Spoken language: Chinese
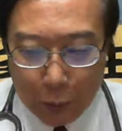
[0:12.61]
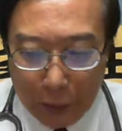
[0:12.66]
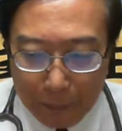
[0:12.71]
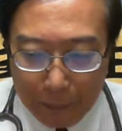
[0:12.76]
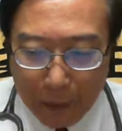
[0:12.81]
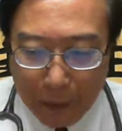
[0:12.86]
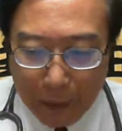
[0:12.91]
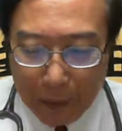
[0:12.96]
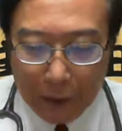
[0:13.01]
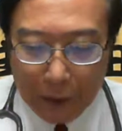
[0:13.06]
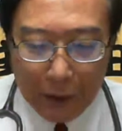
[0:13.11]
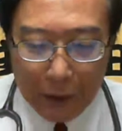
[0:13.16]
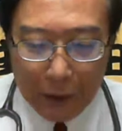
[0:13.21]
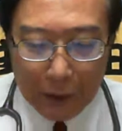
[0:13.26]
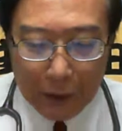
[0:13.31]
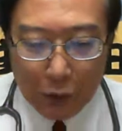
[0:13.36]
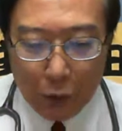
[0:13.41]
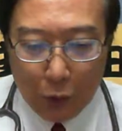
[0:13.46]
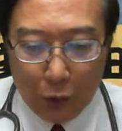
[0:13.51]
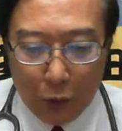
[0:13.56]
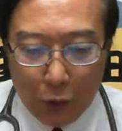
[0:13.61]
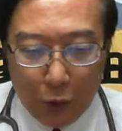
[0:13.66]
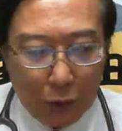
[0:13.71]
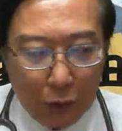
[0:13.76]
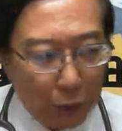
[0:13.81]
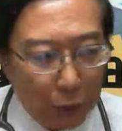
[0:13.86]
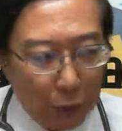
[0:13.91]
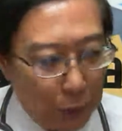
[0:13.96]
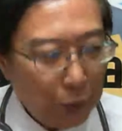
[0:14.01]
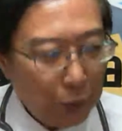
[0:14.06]
礼拜来咱所
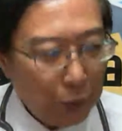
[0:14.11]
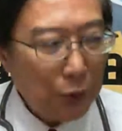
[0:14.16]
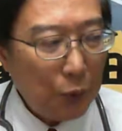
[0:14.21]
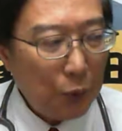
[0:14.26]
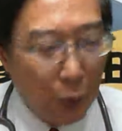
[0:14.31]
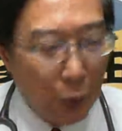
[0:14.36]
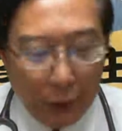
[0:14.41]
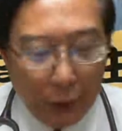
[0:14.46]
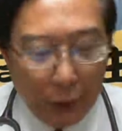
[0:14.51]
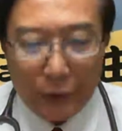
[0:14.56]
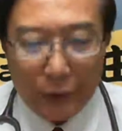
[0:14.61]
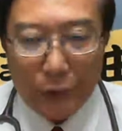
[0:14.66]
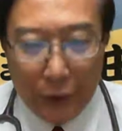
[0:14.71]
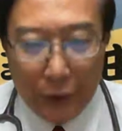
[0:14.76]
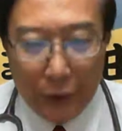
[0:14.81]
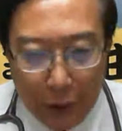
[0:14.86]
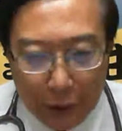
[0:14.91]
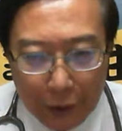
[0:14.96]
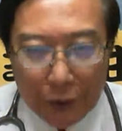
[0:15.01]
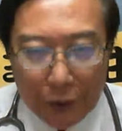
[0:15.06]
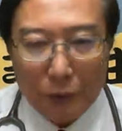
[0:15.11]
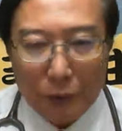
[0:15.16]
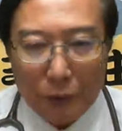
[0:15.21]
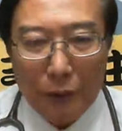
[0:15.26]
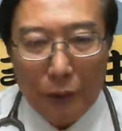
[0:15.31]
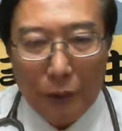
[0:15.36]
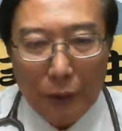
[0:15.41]
拄着、看到、听到，